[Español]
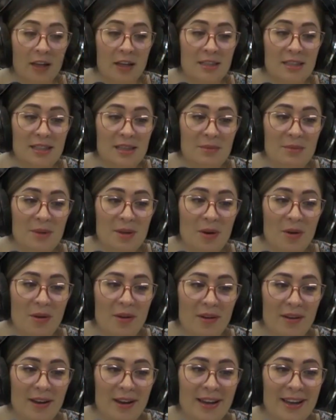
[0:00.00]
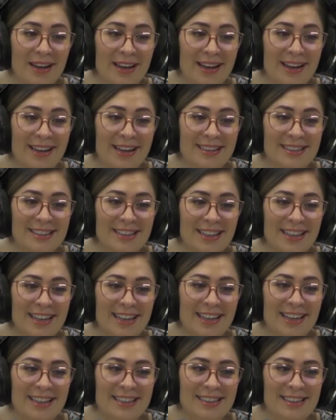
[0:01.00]
Exhibió
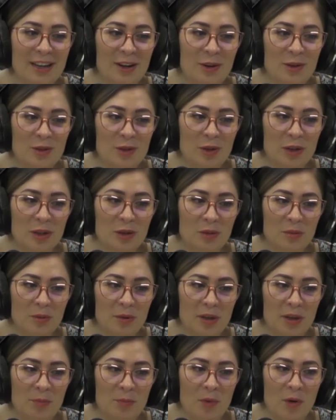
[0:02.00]
este, este acoso que tuvo y